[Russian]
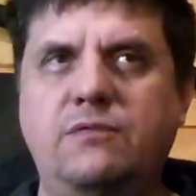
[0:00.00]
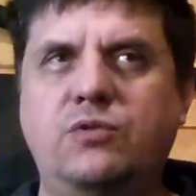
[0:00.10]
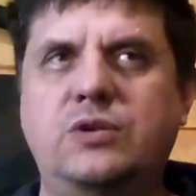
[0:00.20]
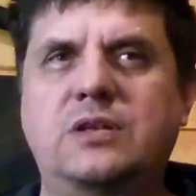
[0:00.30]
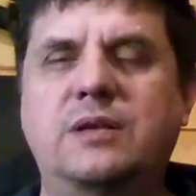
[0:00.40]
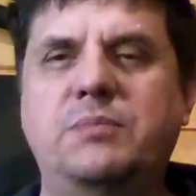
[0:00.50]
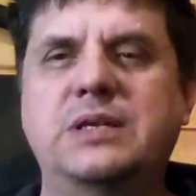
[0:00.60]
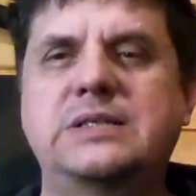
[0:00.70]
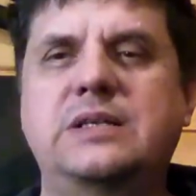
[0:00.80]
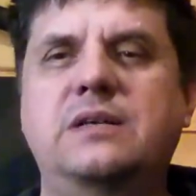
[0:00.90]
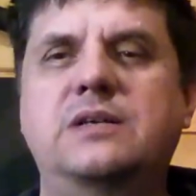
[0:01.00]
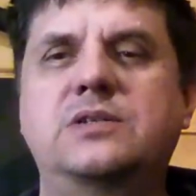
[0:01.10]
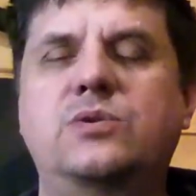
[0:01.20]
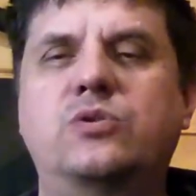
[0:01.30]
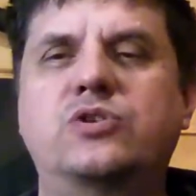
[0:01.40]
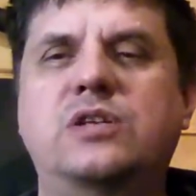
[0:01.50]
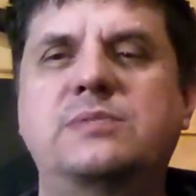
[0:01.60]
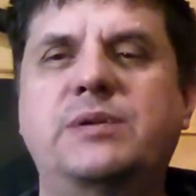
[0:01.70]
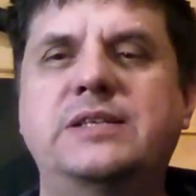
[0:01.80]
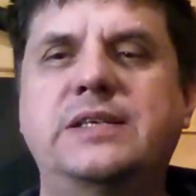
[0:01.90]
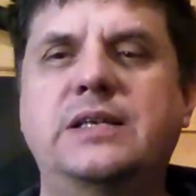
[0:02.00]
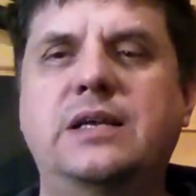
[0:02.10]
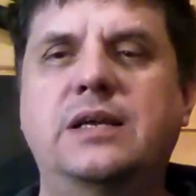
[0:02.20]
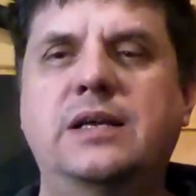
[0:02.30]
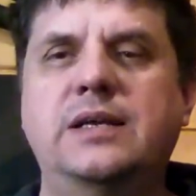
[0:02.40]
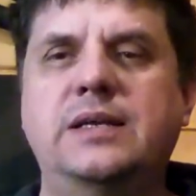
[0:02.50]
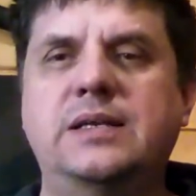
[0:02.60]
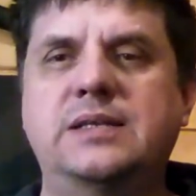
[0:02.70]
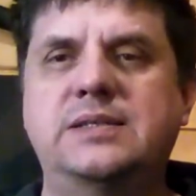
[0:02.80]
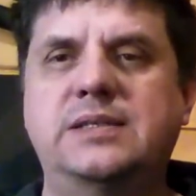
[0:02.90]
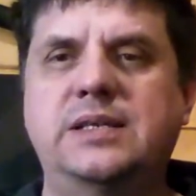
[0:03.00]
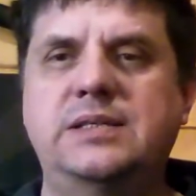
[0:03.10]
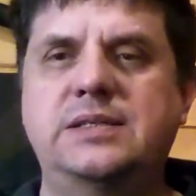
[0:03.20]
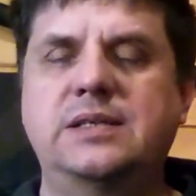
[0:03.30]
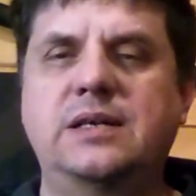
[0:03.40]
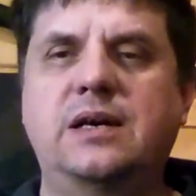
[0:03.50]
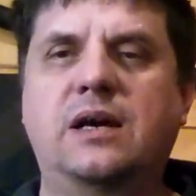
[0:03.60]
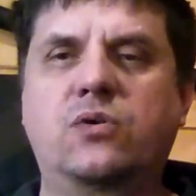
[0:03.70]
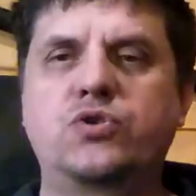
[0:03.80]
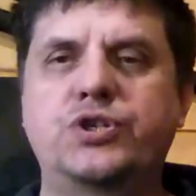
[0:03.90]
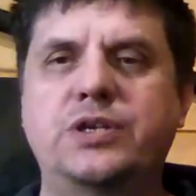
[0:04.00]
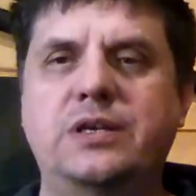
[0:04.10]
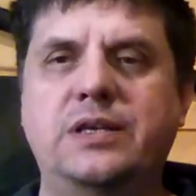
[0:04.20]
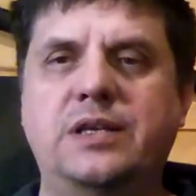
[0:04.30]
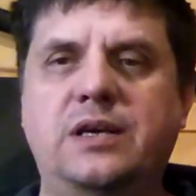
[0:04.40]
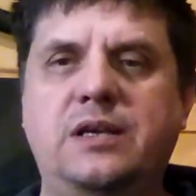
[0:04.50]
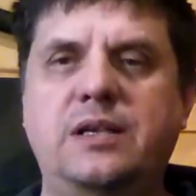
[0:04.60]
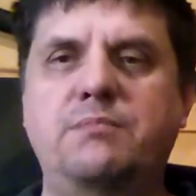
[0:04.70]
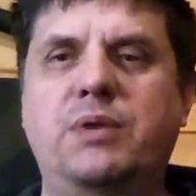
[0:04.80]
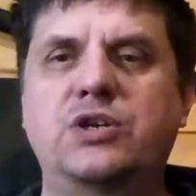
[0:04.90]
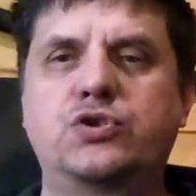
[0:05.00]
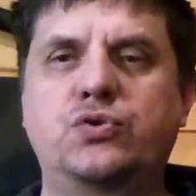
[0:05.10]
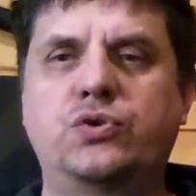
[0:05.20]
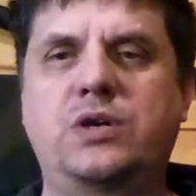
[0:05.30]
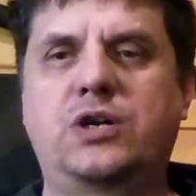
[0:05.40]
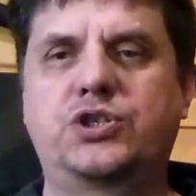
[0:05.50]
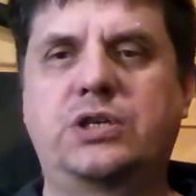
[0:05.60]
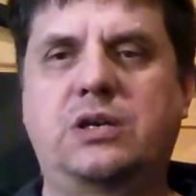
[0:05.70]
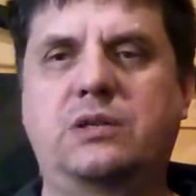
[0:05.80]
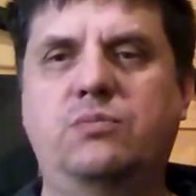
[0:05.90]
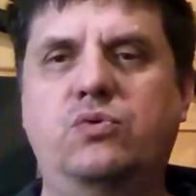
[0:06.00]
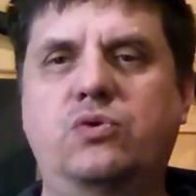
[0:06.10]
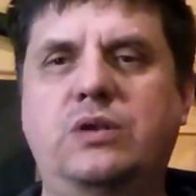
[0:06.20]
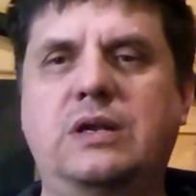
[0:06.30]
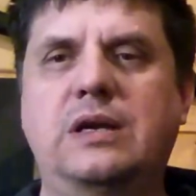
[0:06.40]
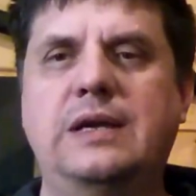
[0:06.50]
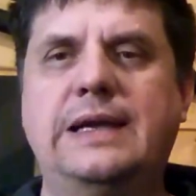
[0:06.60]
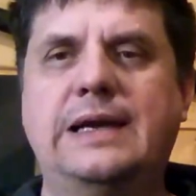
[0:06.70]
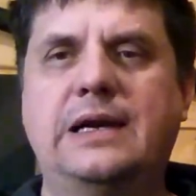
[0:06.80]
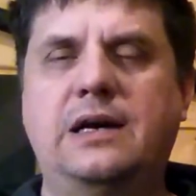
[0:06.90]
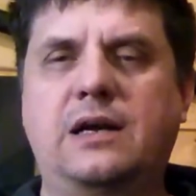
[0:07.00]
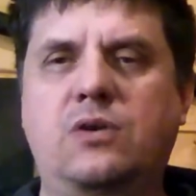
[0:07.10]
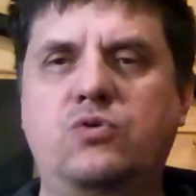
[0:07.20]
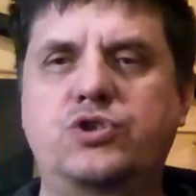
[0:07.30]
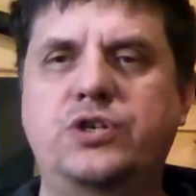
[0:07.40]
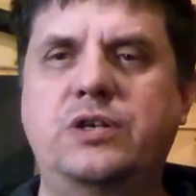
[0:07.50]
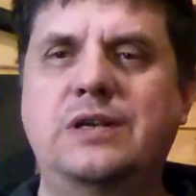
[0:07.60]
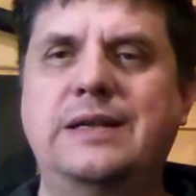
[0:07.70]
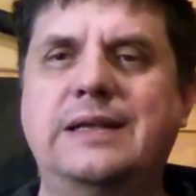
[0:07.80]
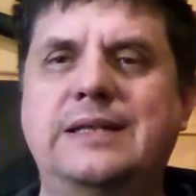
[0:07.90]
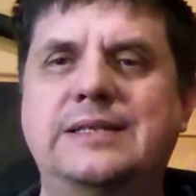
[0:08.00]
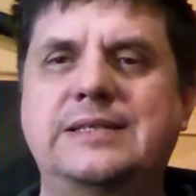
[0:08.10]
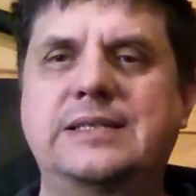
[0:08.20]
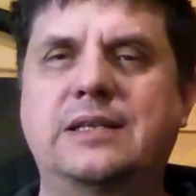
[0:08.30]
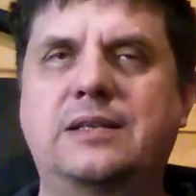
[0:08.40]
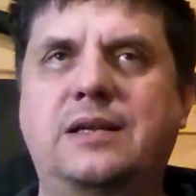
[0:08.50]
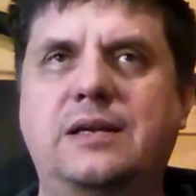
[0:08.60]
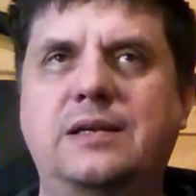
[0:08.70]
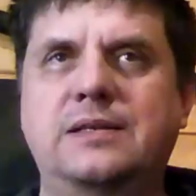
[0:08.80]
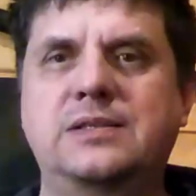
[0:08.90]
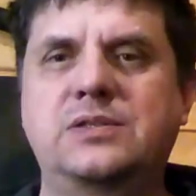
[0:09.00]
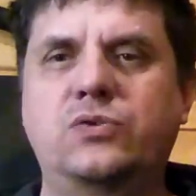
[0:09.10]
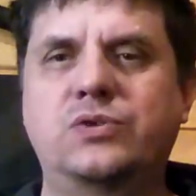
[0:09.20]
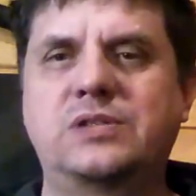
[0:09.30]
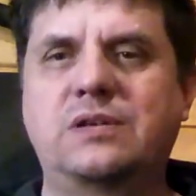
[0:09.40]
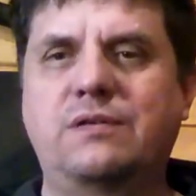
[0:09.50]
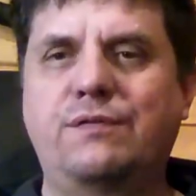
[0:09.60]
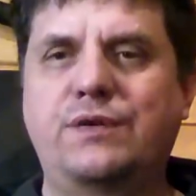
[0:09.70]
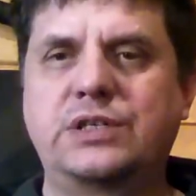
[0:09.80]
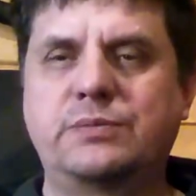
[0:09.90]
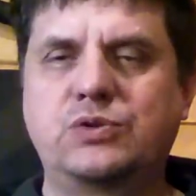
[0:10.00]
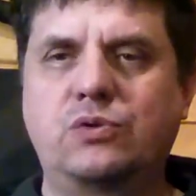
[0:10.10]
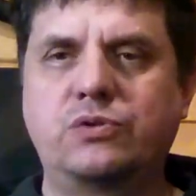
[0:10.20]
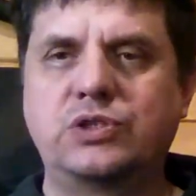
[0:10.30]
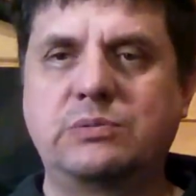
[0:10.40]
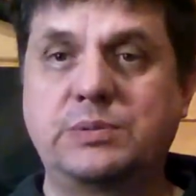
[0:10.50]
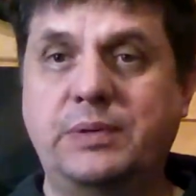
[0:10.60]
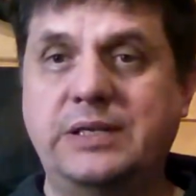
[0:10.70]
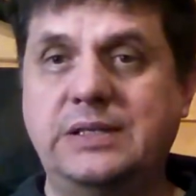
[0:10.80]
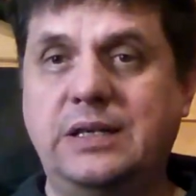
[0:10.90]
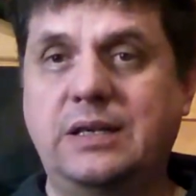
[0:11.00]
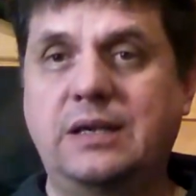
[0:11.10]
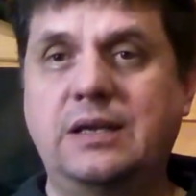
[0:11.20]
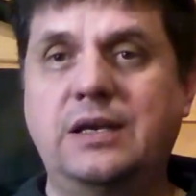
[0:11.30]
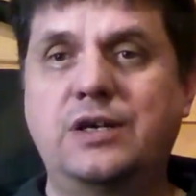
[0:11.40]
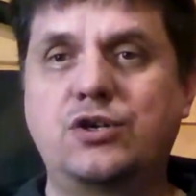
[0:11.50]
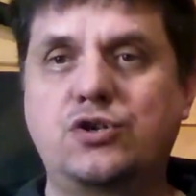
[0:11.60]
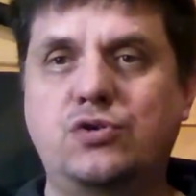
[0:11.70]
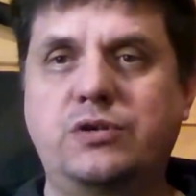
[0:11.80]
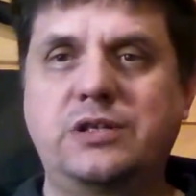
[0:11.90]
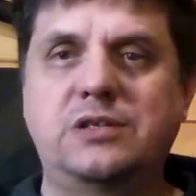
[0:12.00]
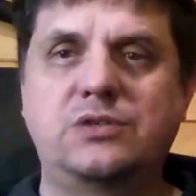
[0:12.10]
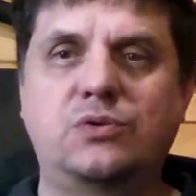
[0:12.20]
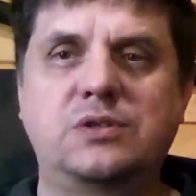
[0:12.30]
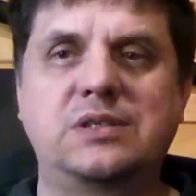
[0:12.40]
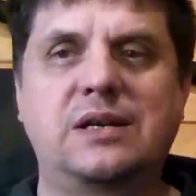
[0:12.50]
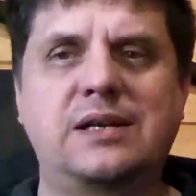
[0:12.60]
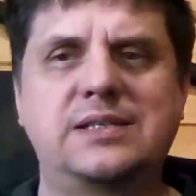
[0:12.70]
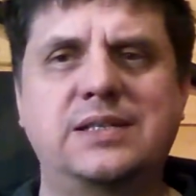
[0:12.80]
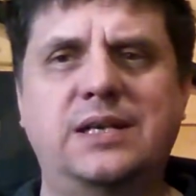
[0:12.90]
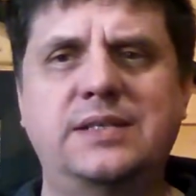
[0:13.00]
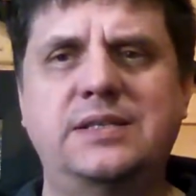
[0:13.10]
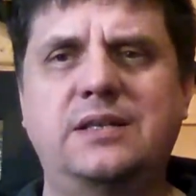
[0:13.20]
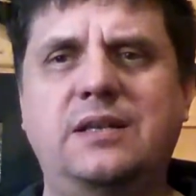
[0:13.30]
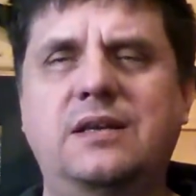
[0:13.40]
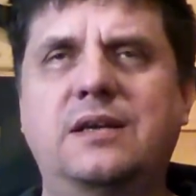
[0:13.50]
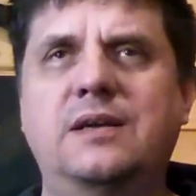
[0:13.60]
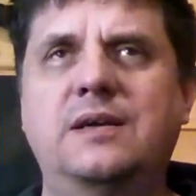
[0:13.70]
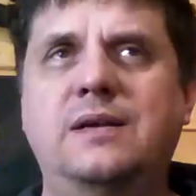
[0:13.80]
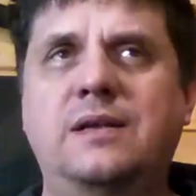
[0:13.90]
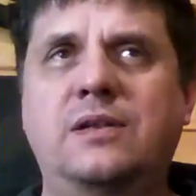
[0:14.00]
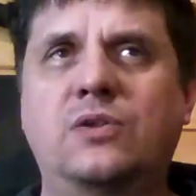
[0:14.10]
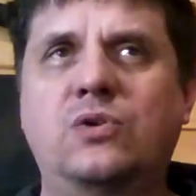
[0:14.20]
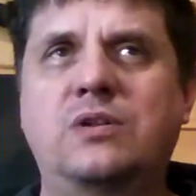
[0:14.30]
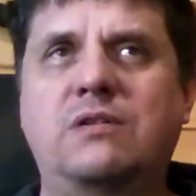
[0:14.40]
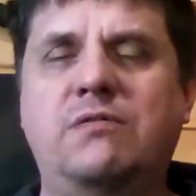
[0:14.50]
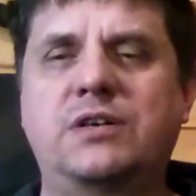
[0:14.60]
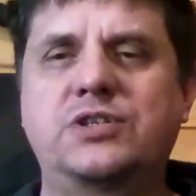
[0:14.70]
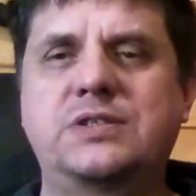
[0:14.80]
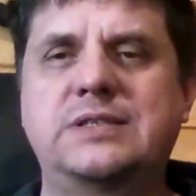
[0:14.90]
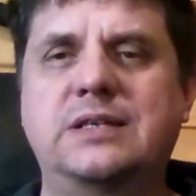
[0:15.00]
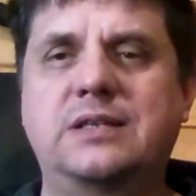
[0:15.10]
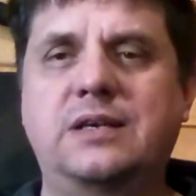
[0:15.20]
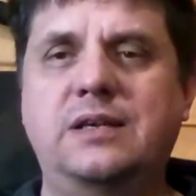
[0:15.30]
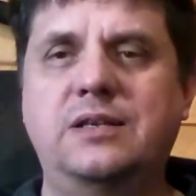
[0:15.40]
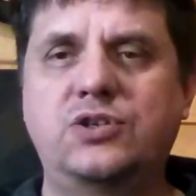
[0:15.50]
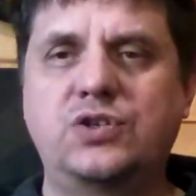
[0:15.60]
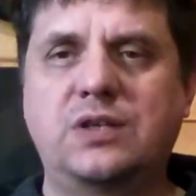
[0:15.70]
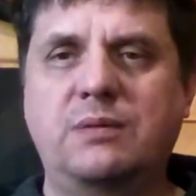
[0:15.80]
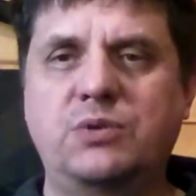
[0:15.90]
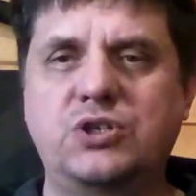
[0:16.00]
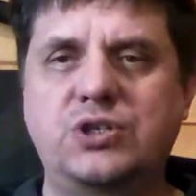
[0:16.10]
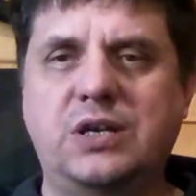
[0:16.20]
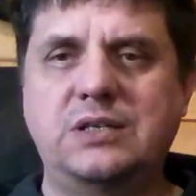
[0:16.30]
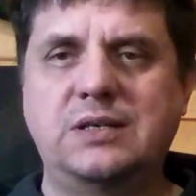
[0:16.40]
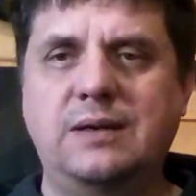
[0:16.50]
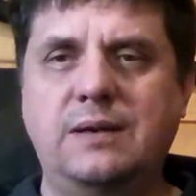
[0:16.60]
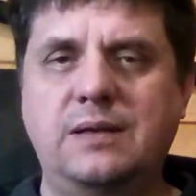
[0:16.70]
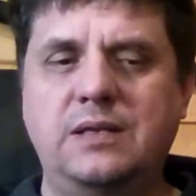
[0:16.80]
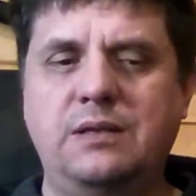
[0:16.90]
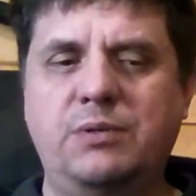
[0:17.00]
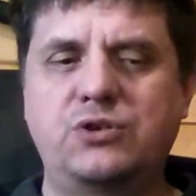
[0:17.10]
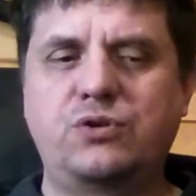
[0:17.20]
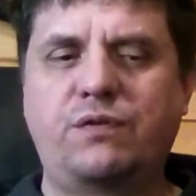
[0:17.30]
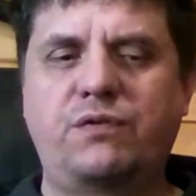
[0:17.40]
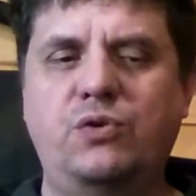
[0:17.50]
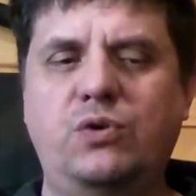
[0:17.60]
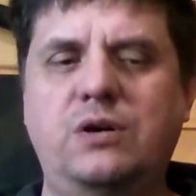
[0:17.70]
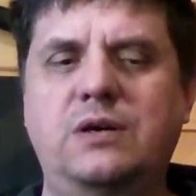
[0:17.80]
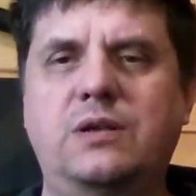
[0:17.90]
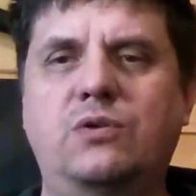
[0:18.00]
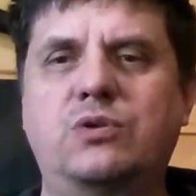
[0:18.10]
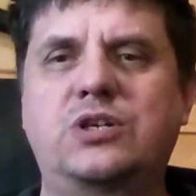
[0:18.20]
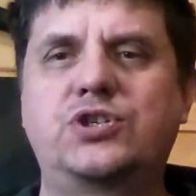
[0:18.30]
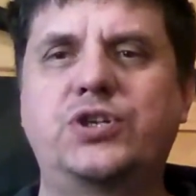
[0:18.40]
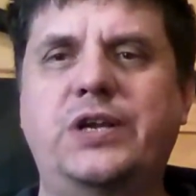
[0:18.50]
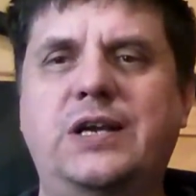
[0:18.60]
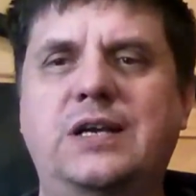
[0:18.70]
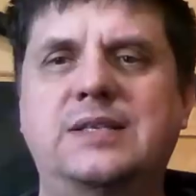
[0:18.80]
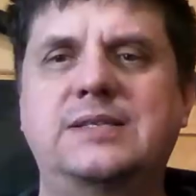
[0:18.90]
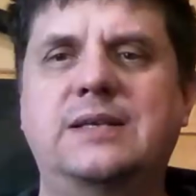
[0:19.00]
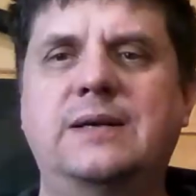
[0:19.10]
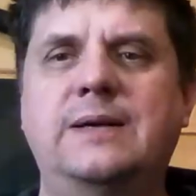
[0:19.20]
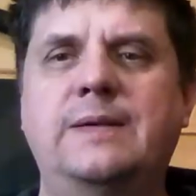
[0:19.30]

Вот это место, солнечное сплетение. И здесь хороший, яркий, большой, как шар от боулинга, хороший центр. Солнце в вашем солнечном сплетении. Желтое солнце, разные оттенки, но это ваш центр. И начинаем дышать. Небольшой вдох, и он расширяется.